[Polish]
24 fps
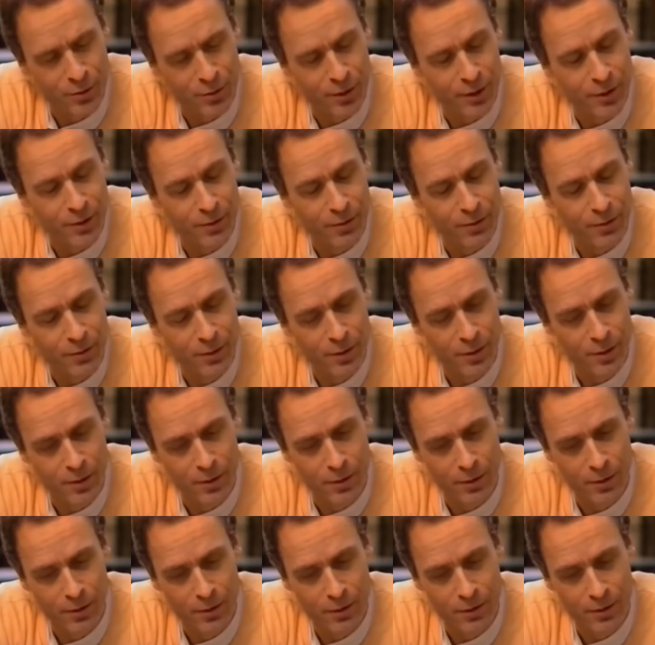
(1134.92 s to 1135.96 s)
I w
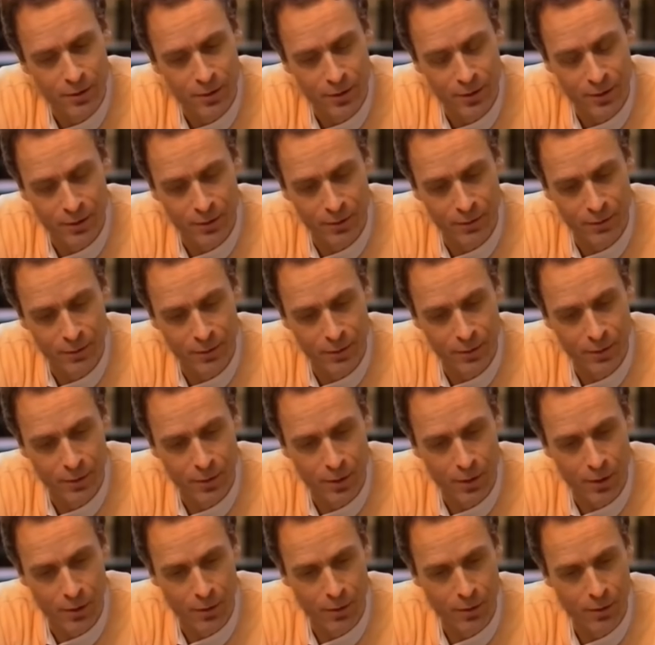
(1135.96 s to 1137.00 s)
pewnej chwili dochodzi do
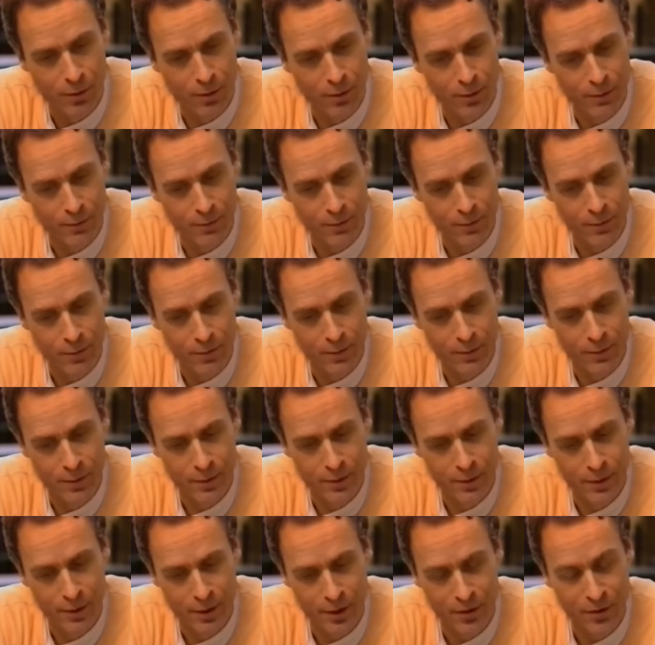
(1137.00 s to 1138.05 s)
wniosku,
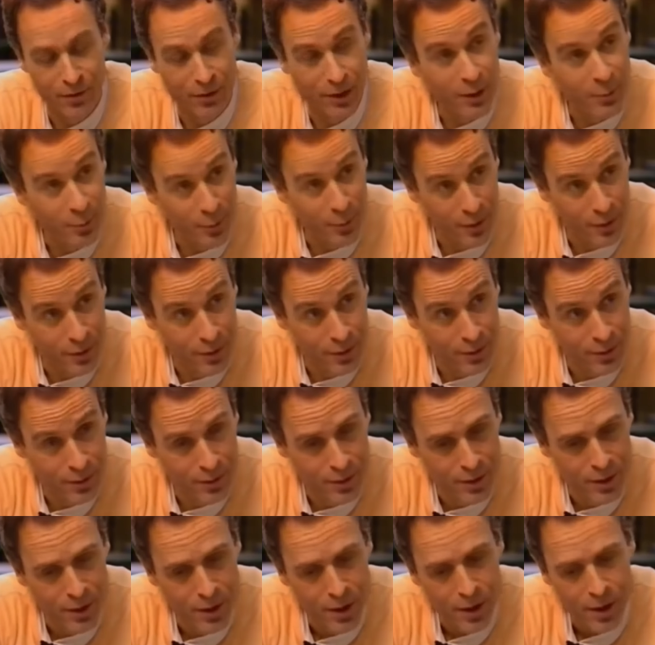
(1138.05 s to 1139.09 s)
że
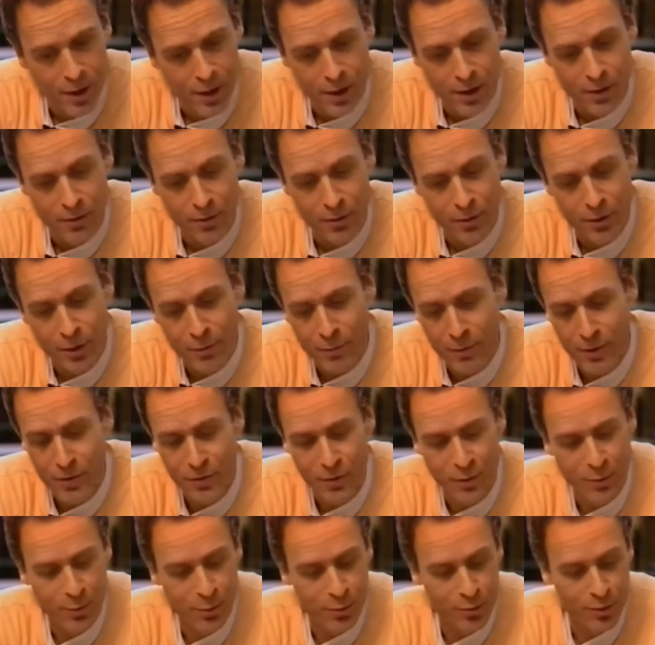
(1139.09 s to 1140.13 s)
wprowadzenie tego w
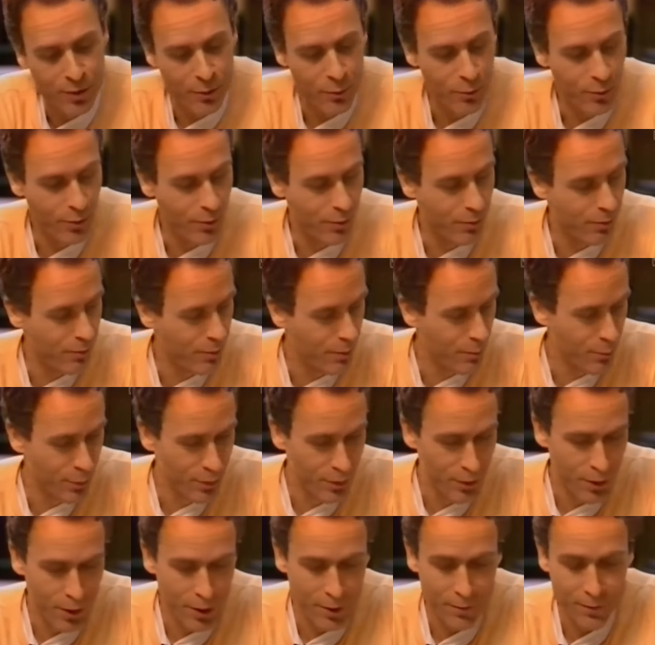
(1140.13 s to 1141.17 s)
czyn
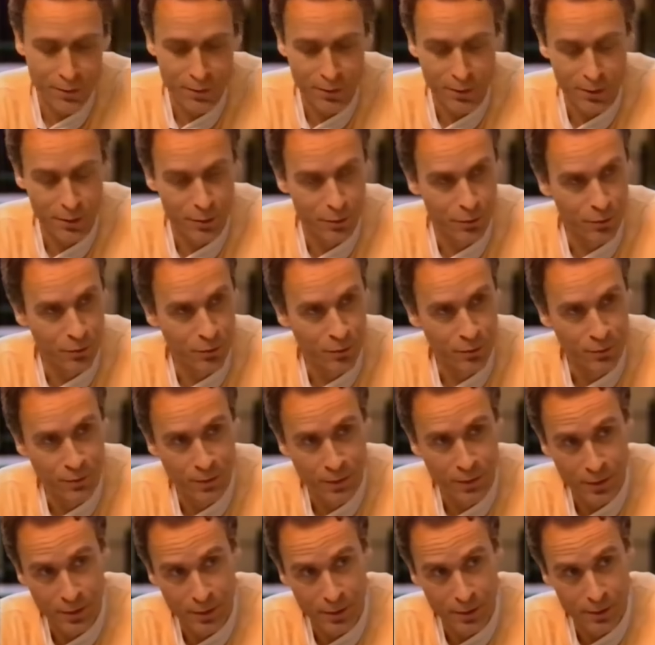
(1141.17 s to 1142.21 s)
dostarczy mu
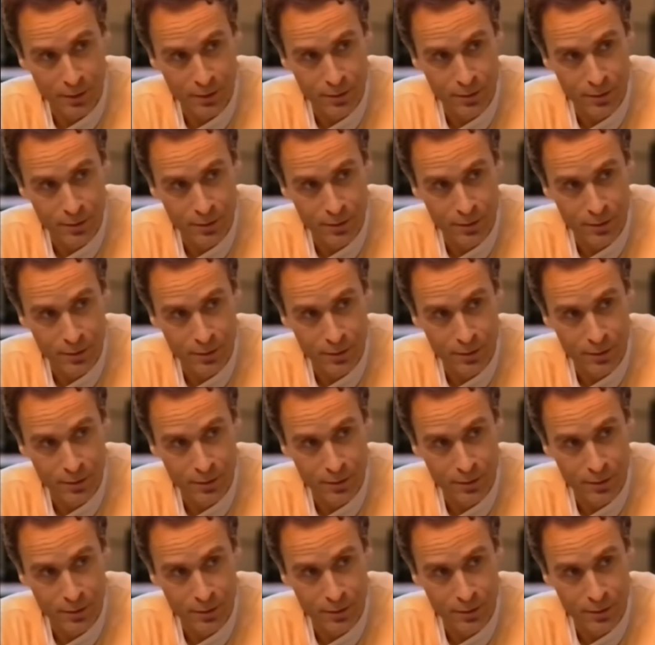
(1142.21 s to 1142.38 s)
więcej